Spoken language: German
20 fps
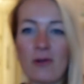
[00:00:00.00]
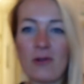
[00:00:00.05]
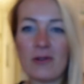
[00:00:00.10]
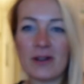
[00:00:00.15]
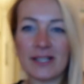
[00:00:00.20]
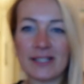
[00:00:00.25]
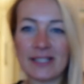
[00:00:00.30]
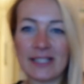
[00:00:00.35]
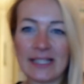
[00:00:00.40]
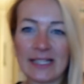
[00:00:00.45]

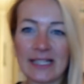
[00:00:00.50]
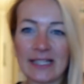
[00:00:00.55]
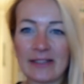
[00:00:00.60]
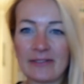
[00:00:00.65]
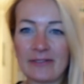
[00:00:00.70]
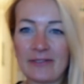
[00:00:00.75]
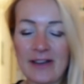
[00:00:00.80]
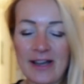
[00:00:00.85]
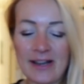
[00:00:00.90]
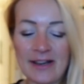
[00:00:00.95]
ohne Dirndl
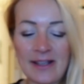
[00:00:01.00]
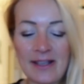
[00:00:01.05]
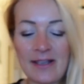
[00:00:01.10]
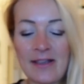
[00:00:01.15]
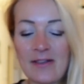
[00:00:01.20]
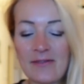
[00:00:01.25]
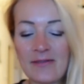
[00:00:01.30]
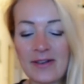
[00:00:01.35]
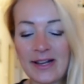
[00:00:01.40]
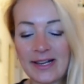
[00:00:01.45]
gefahren,
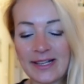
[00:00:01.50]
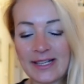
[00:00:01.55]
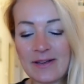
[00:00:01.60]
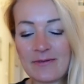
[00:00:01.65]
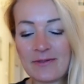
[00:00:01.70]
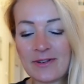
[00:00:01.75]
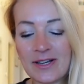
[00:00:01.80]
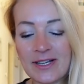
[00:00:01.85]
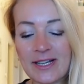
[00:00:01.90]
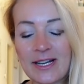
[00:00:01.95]
weil ich
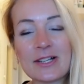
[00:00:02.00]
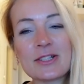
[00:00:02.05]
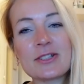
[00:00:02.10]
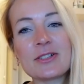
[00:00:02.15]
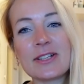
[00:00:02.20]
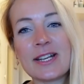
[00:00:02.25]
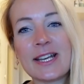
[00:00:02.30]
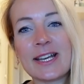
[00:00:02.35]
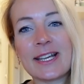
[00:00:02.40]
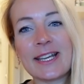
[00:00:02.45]
einfach ganz
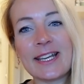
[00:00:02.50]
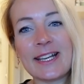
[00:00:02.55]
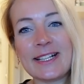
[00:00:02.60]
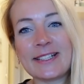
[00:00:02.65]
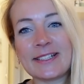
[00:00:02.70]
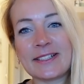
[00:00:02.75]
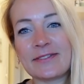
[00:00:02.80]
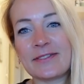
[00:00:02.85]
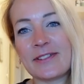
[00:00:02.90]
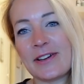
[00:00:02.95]
schön
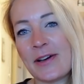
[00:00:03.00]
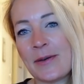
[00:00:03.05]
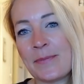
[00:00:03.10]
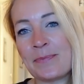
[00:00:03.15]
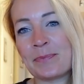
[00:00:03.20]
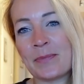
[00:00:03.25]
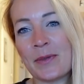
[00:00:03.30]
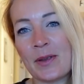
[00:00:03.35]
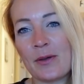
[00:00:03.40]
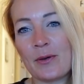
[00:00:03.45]
erkältet
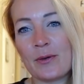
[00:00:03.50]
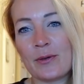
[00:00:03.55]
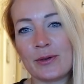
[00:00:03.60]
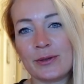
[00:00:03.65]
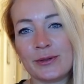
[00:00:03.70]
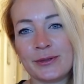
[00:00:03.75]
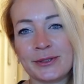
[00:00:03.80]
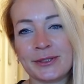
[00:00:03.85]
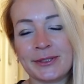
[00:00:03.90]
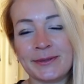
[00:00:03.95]
war
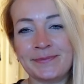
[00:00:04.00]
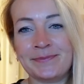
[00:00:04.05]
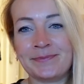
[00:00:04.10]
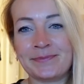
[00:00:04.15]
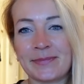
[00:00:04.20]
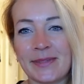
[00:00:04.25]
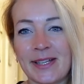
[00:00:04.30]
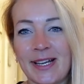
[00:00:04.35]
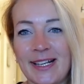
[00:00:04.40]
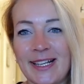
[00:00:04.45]
und
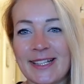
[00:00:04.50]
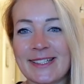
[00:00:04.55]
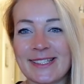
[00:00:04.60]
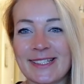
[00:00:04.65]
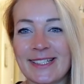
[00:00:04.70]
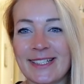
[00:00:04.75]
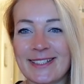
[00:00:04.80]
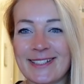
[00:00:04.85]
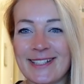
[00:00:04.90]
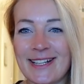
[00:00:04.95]
ja,
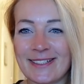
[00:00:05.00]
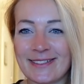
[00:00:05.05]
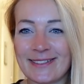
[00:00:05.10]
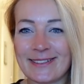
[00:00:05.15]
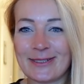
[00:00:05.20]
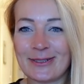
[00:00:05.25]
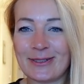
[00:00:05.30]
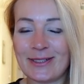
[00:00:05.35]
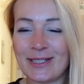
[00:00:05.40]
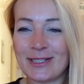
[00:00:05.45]
letztlich zählt
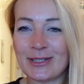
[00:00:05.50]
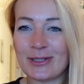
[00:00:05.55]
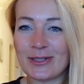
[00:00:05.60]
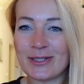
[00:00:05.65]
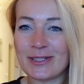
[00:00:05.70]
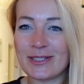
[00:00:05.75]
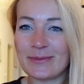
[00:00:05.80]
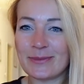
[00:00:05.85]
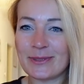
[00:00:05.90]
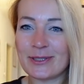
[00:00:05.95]
natürlich
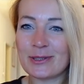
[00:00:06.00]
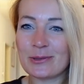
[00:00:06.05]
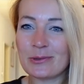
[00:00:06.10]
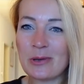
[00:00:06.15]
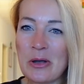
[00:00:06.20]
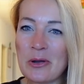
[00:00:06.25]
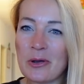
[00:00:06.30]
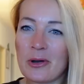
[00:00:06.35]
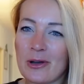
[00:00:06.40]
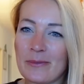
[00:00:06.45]
trotzdem das
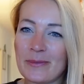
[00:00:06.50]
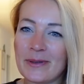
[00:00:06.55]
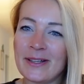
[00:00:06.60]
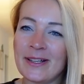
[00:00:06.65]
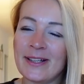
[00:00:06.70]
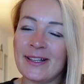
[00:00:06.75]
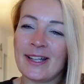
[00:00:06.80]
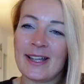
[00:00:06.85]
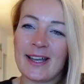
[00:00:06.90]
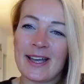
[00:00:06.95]
Durchkommen.
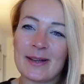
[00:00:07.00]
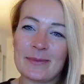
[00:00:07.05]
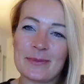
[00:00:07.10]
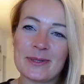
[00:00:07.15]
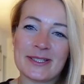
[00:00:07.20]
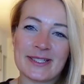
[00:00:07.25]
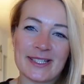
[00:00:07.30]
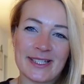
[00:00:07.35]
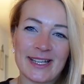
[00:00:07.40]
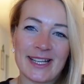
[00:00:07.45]
Ein
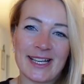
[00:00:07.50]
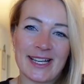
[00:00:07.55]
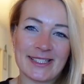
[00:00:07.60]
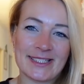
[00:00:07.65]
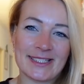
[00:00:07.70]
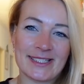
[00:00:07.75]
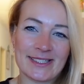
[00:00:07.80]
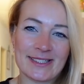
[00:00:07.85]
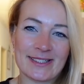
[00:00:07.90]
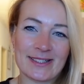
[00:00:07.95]
bisschen
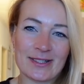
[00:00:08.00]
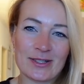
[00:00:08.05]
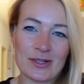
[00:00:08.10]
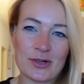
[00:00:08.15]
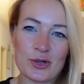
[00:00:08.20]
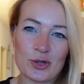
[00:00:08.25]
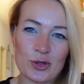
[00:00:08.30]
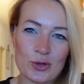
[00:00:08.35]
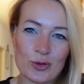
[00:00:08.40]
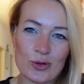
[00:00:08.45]
härter ist es
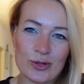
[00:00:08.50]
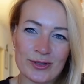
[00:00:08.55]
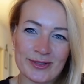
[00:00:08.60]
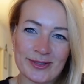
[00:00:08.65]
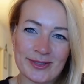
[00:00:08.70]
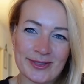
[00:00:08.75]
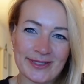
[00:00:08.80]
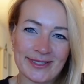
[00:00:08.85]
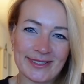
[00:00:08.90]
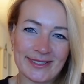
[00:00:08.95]

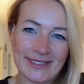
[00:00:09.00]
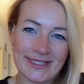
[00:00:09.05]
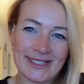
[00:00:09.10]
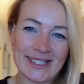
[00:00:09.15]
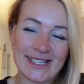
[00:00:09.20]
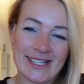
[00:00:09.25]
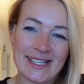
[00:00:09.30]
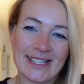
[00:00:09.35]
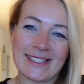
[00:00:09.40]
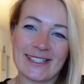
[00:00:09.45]
schon in
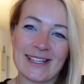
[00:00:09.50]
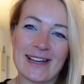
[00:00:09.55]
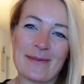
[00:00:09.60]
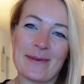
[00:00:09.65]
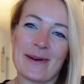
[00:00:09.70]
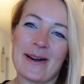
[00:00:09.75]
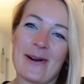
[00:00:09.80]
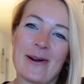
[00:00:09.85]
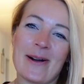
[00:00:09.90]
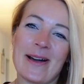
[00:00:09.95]
Tracht,
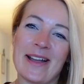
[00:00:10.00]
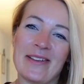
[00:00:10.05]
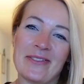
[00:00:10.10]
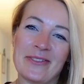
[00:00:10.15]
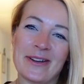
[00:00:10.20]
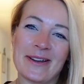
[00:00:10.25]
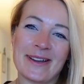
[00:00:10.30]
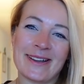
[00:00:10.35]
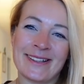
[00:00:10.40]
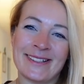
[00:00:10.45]
aber auch
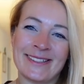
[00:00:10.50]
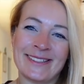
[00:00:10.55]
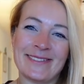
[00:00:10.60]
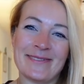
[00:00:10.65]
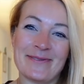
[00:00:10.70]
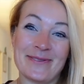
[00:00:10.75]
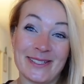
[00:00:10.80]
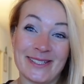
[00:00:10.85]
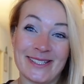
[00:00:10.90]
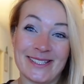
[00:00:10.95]
einfach
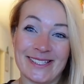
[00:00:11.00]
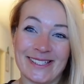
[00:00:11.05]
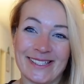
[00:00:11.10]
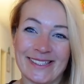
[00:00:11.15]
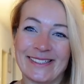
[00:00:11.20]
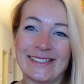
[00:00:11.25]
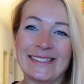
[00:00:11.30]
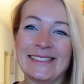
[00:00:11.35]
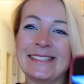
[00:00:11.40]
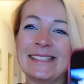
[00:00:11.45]

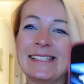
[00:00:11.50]
witziger.